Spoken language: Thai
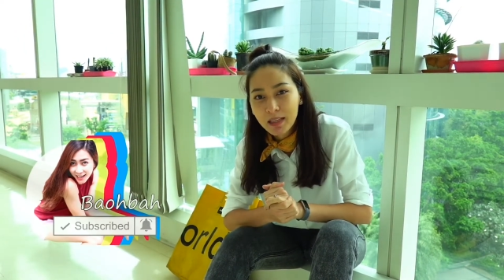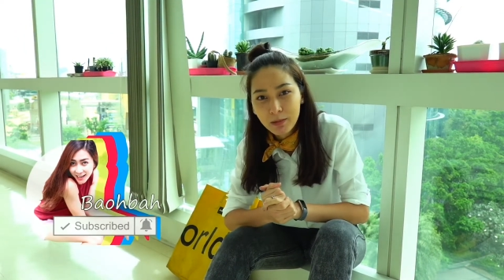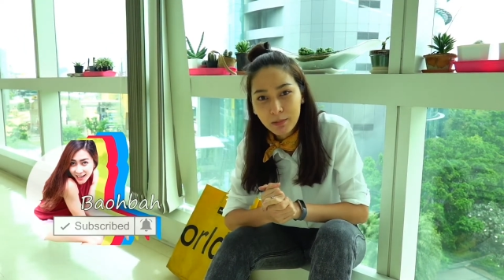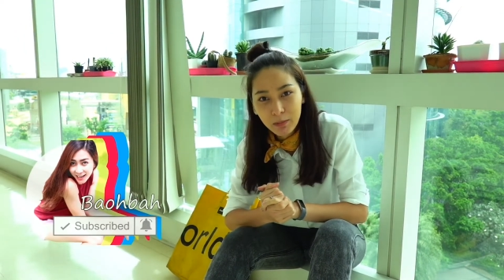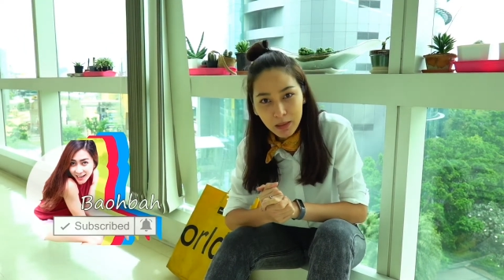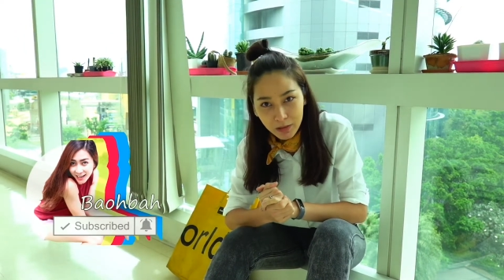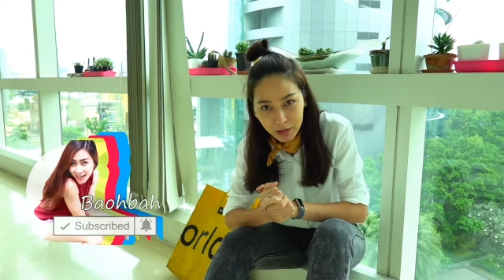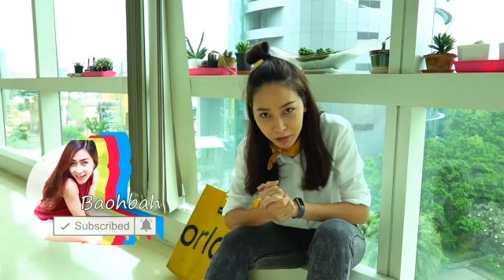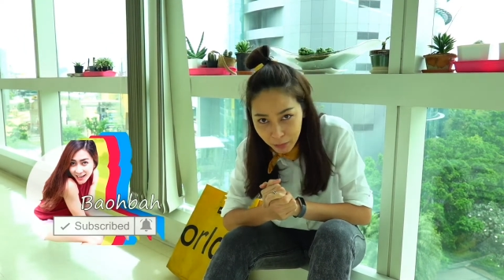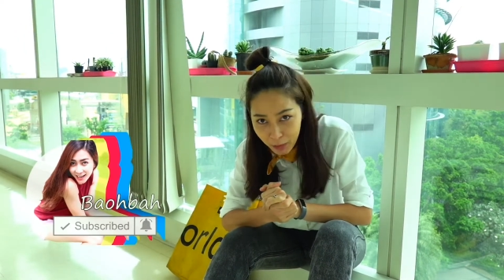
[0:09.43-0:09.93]
จะมารี
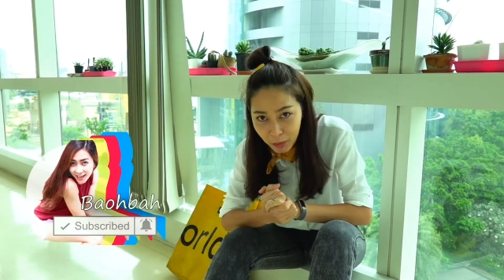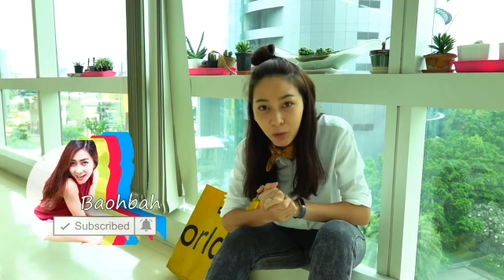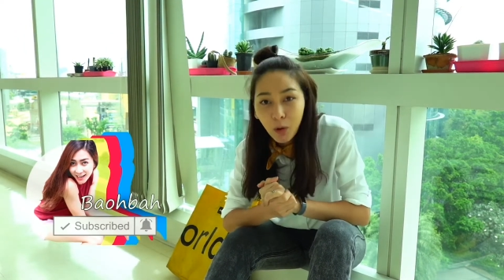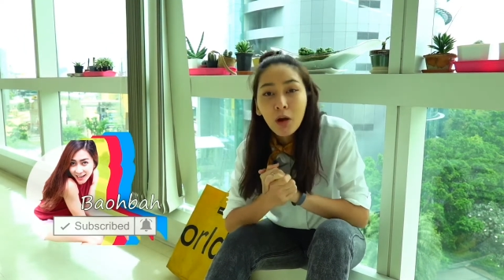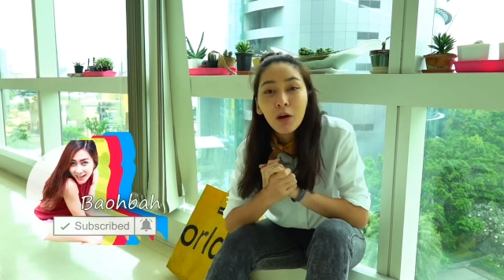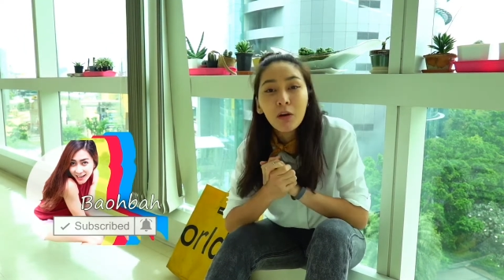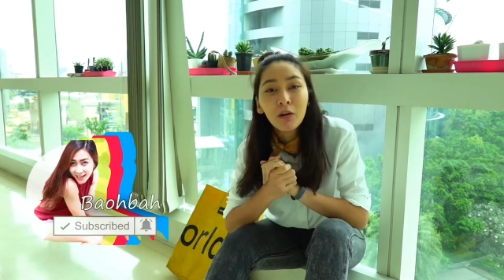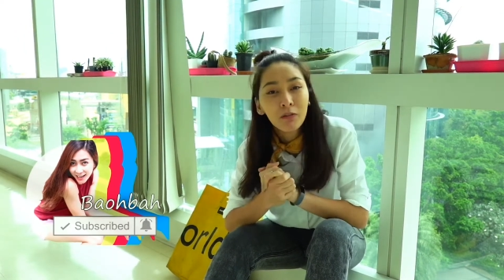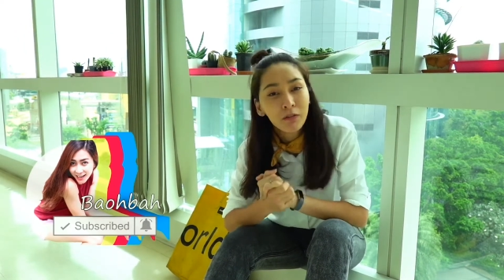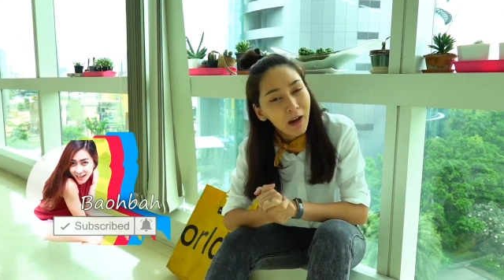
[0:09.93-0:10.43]
วิวไฟ
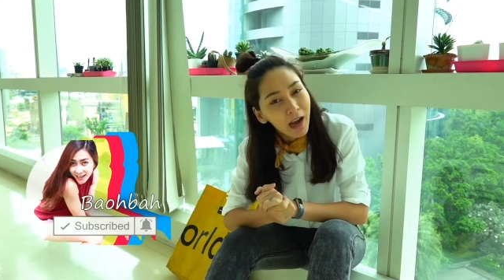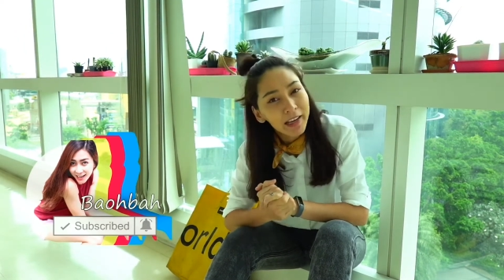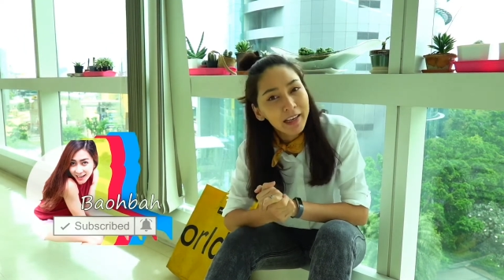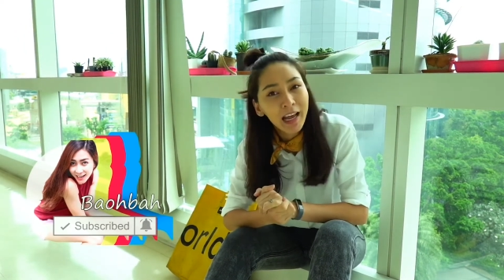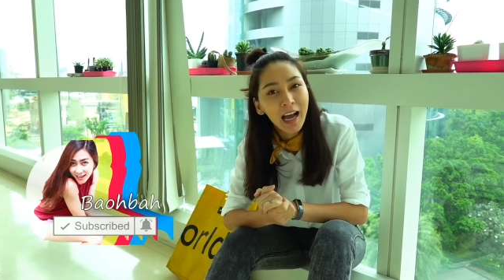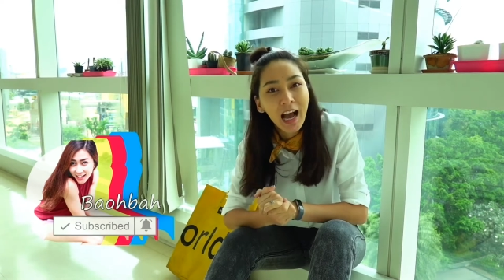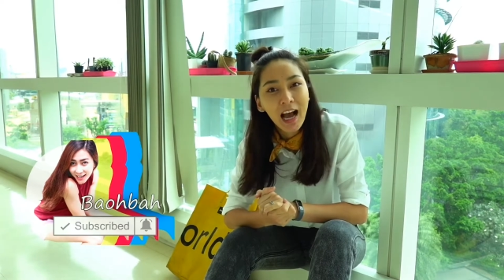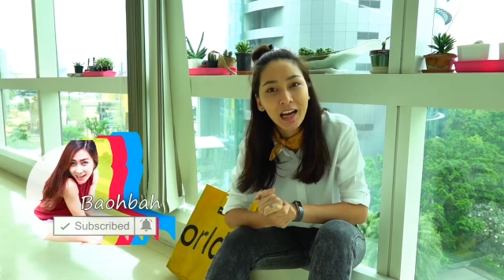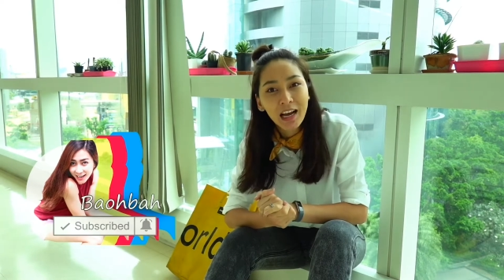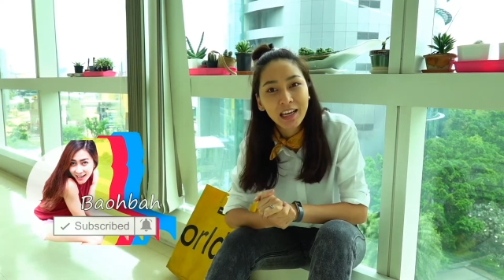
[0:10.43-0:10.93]
ทาง
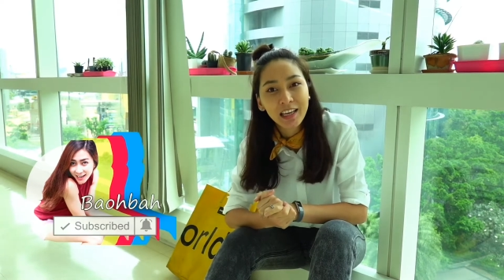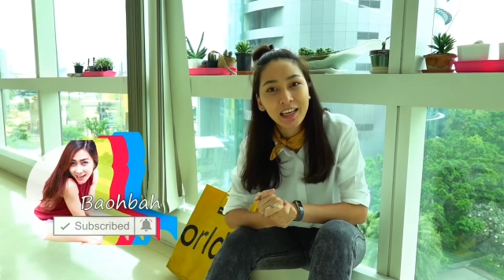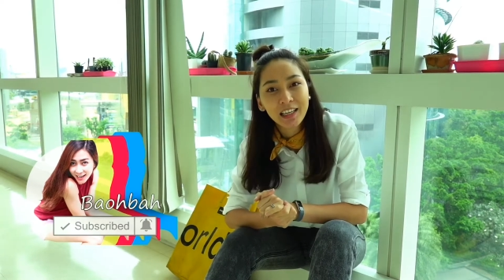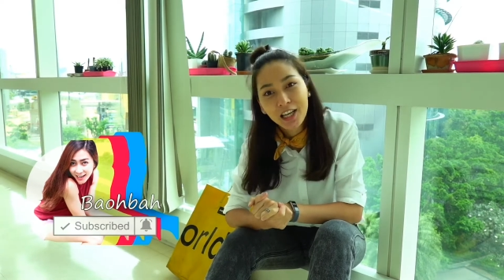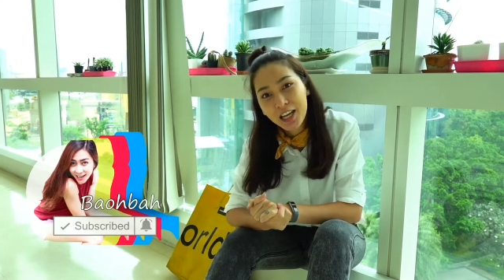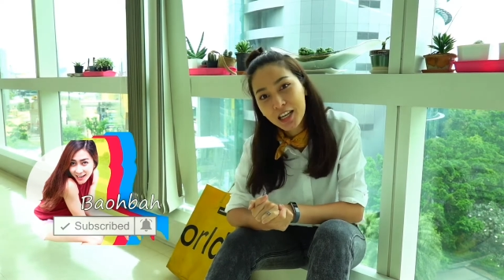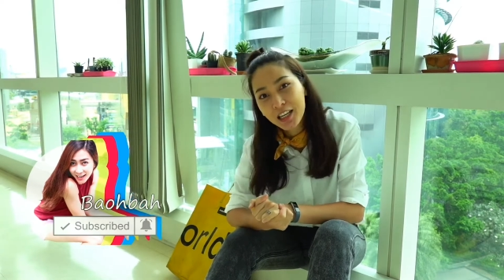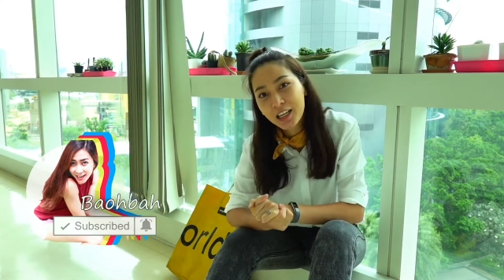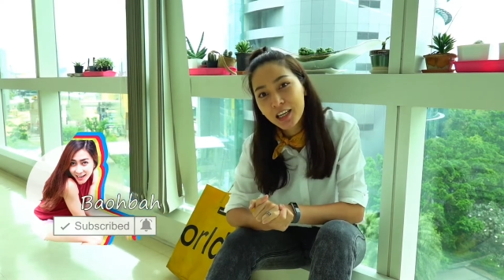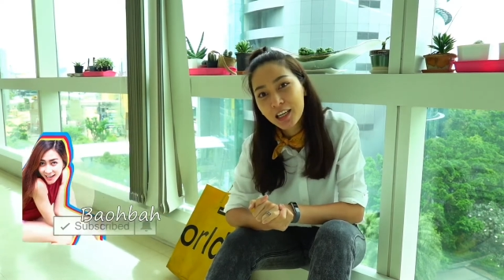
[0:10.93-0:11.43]
เอกเช่น
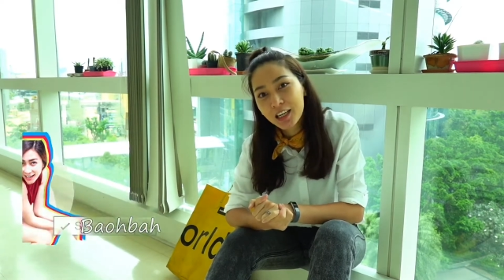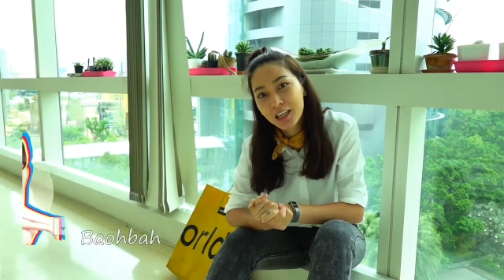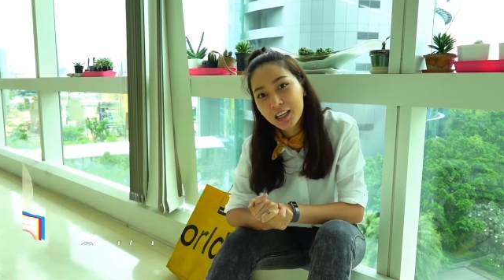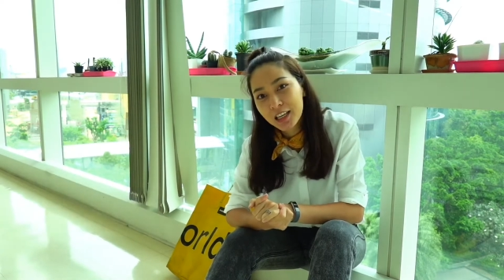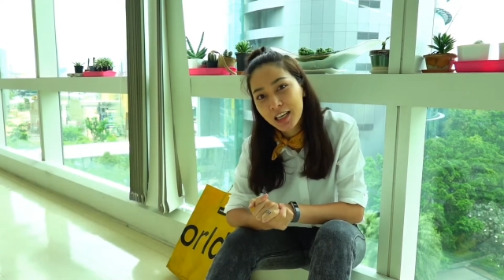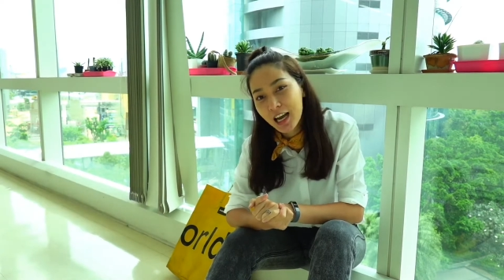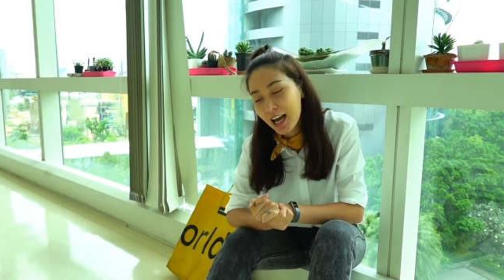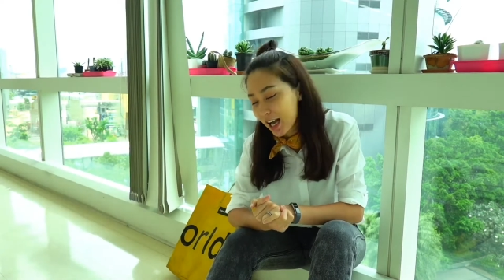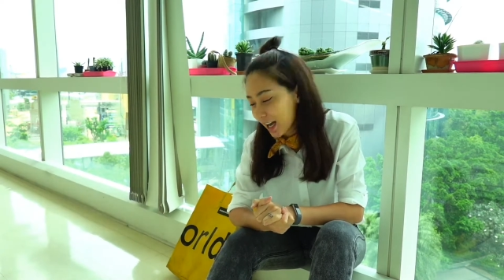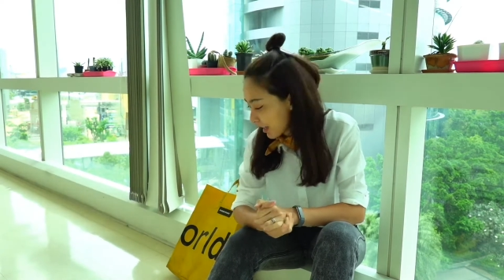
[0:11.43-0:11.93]
เคยค่ะ
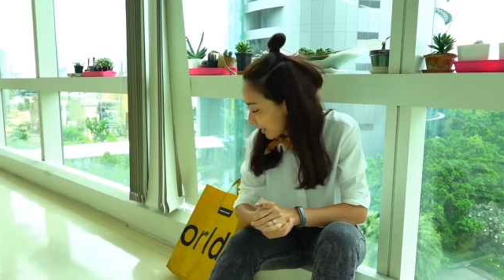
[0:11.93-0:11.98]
